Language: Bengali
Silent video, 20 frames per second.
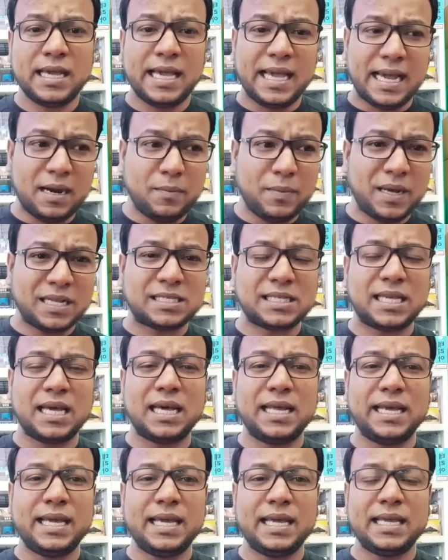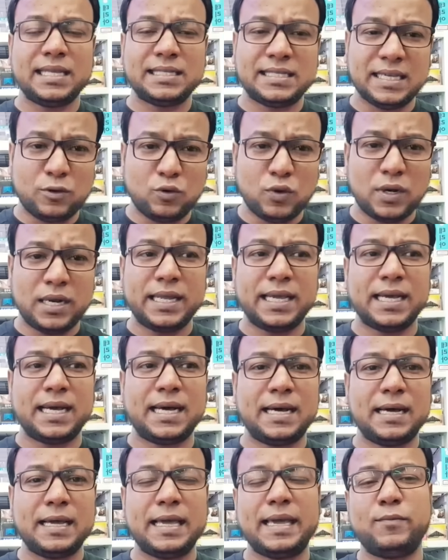এর মাঝখানে যেগুলো নিয়ে
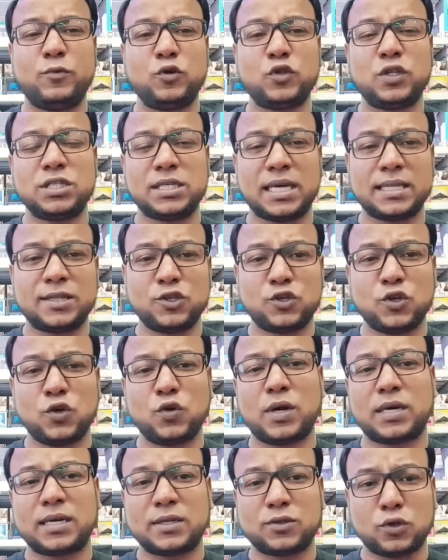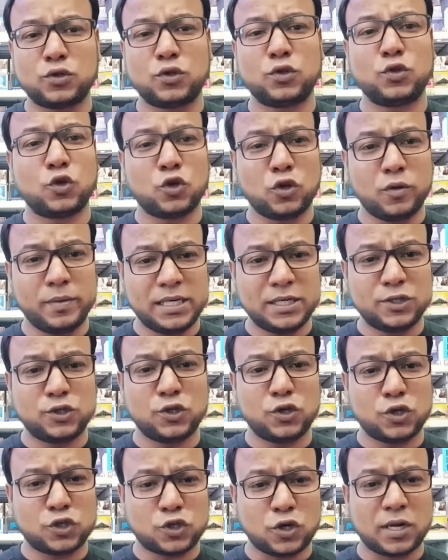এই মুহূর্তে জাতিসংঘ একটা তদন্ত কমিটির
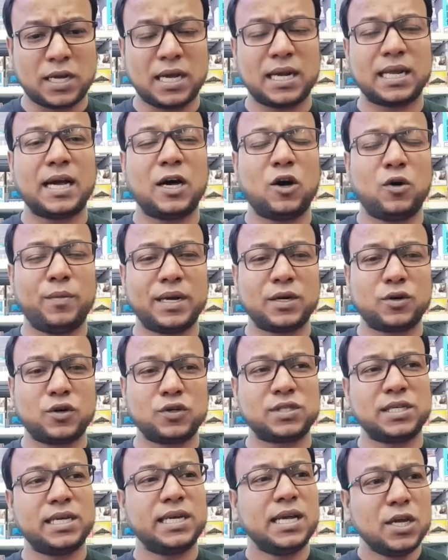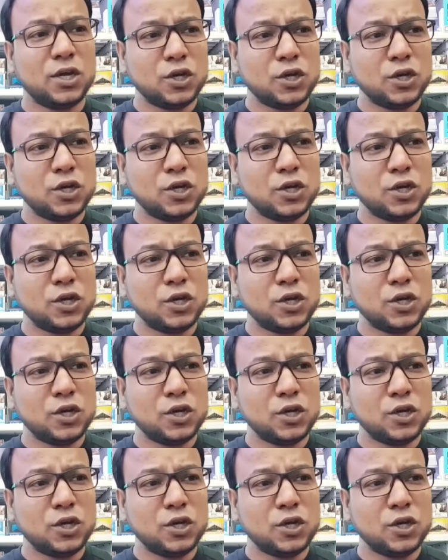জন্য সরকারকে আহ্বান করছে